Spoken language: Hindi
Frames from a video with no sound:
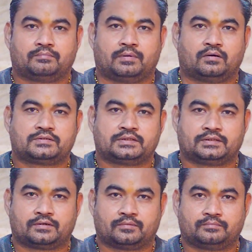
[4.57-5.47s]
बाउल
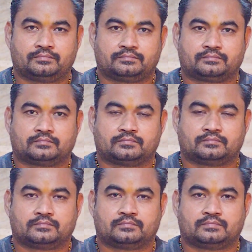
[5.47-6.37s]
सिंड्रोम
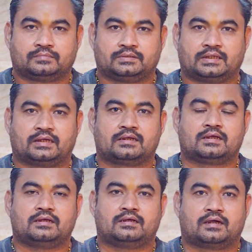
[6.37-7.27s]
यानी
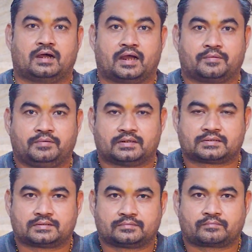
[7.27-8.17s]
कि आईबीएस